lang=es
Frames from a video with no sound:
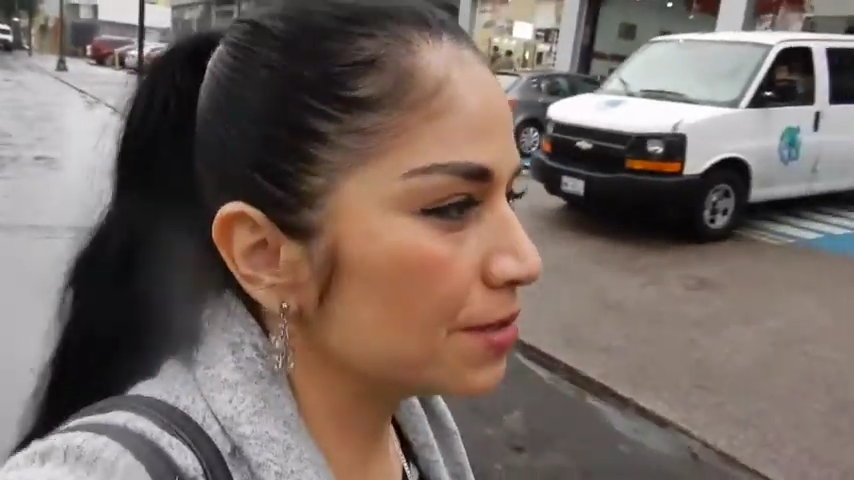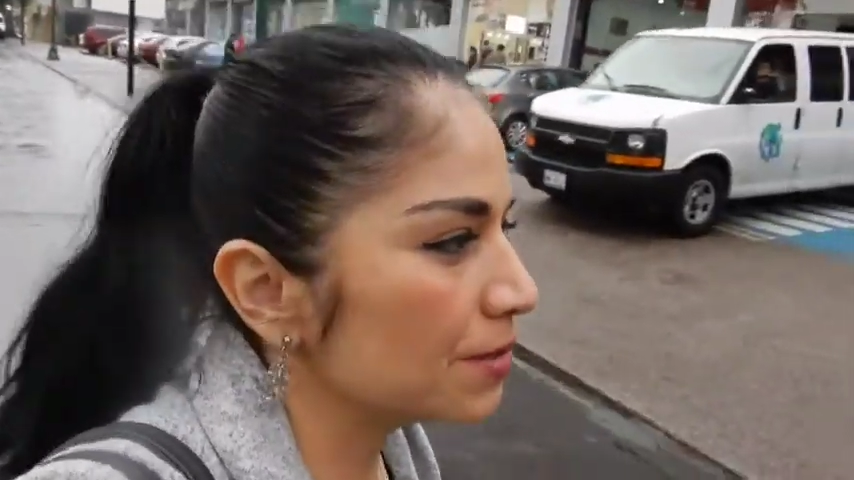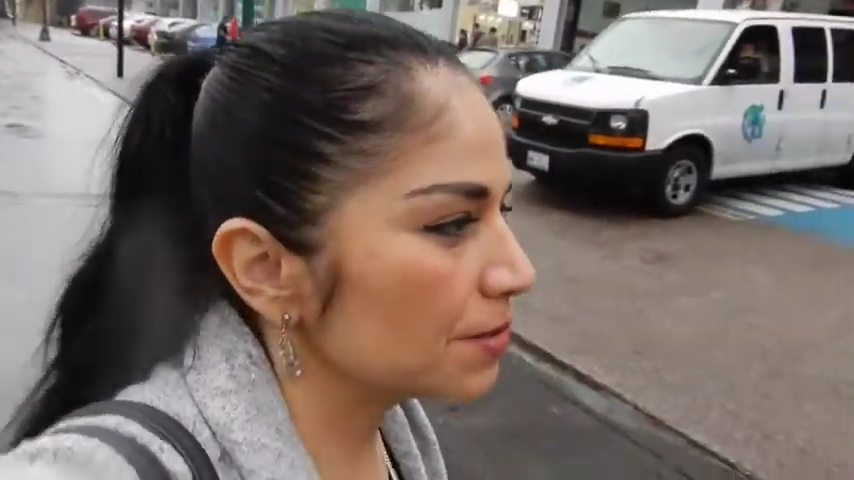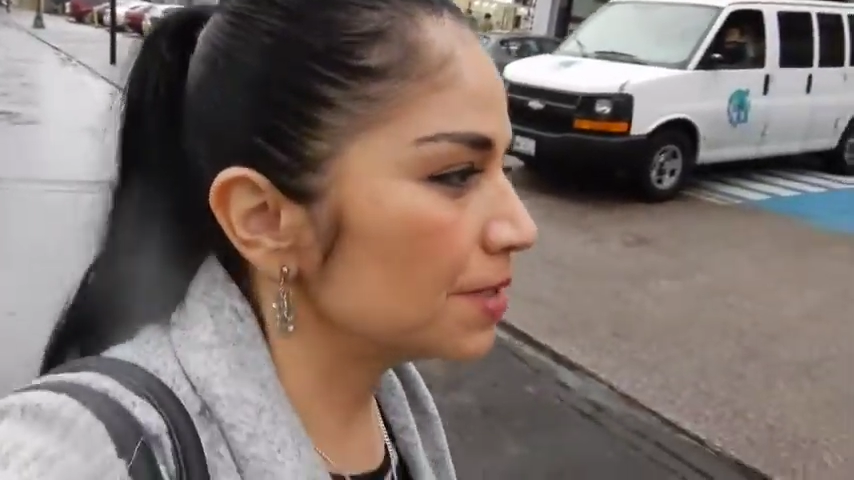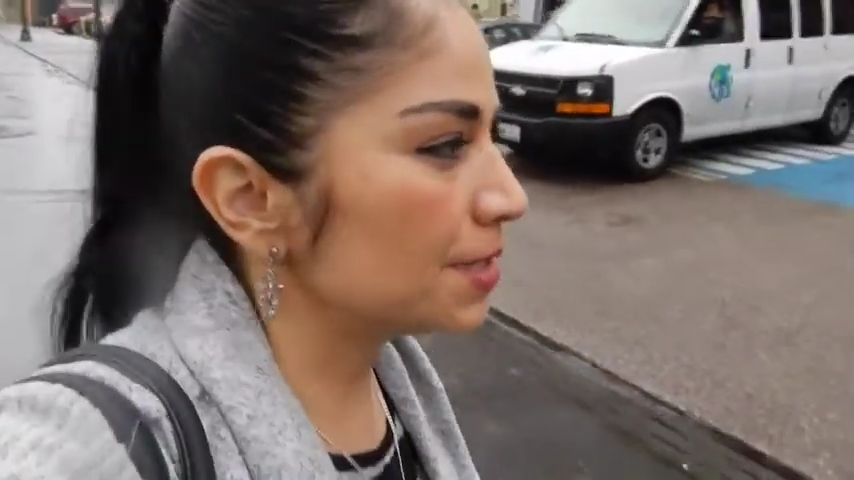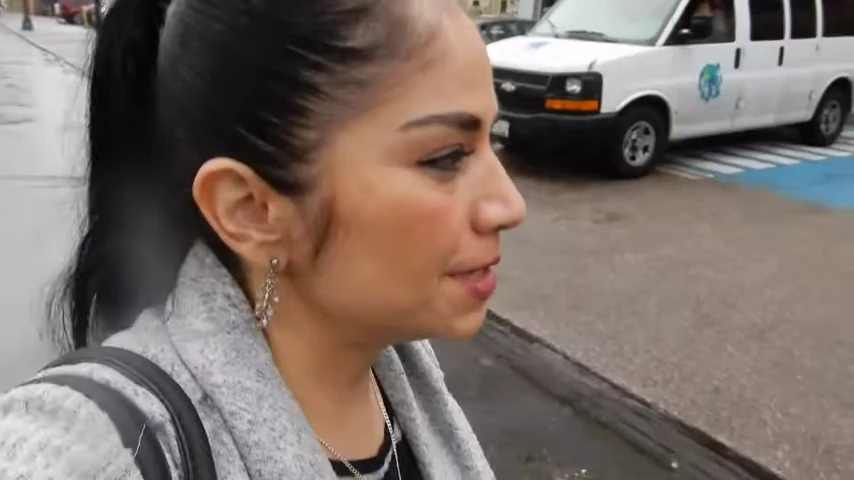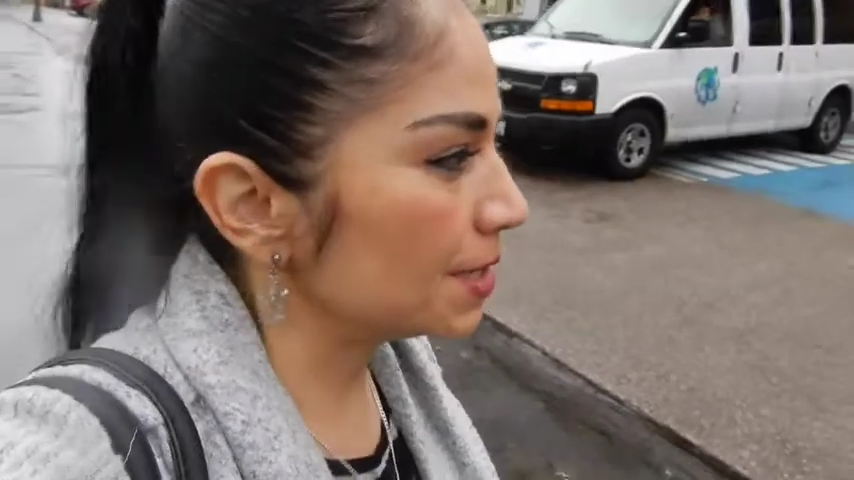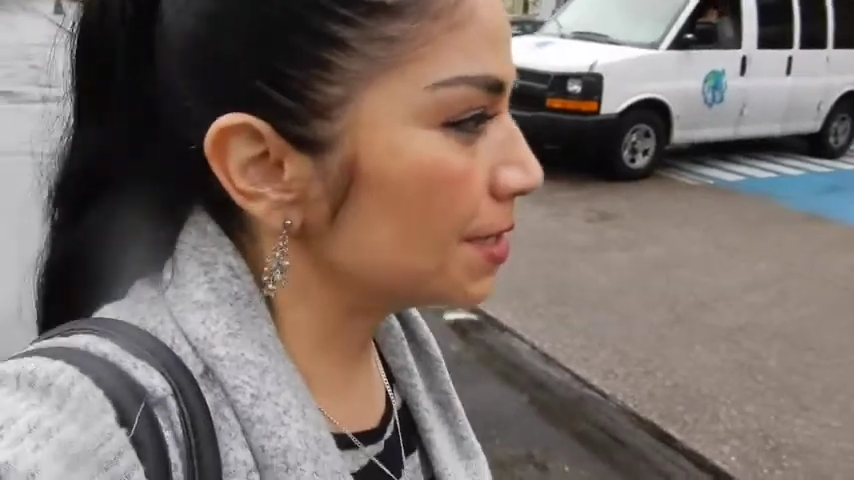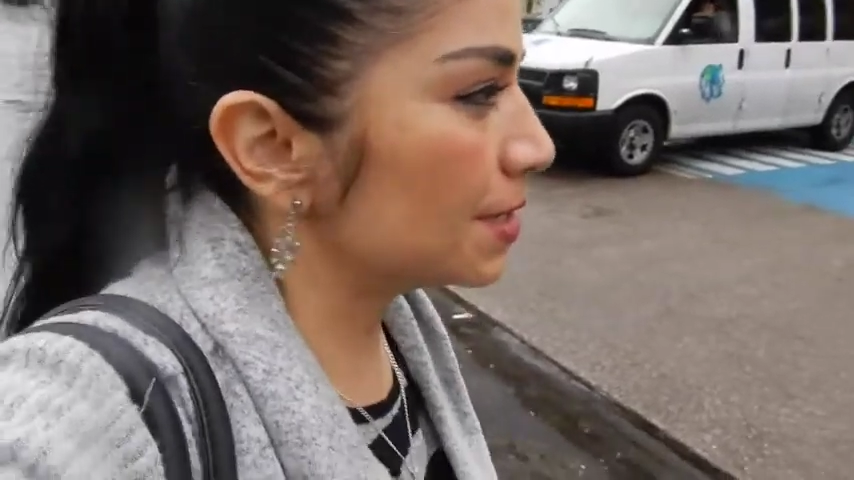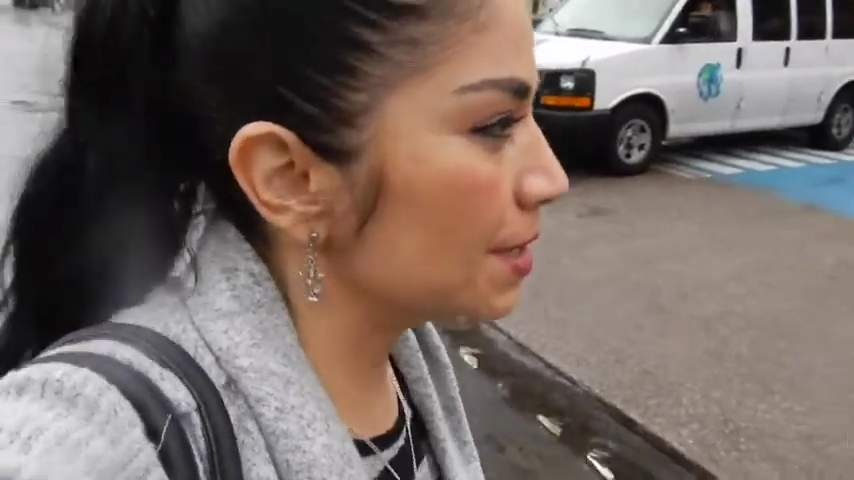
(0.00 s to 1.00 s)
entonces
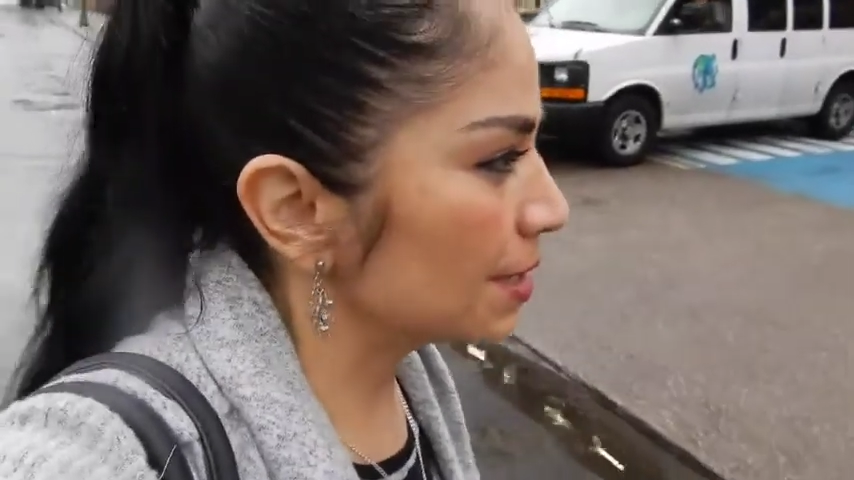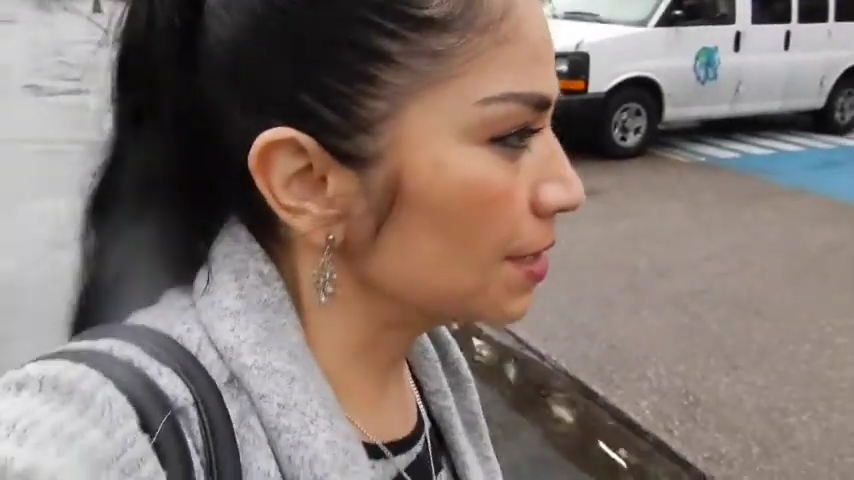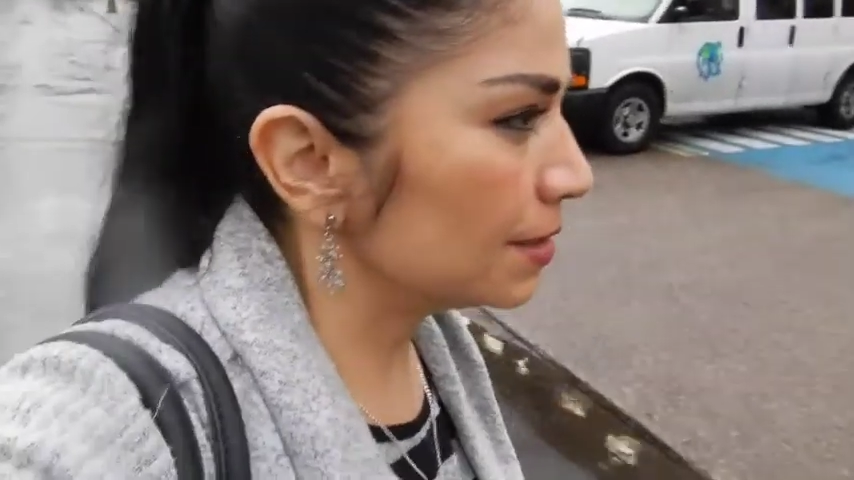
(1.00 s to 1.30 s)
este,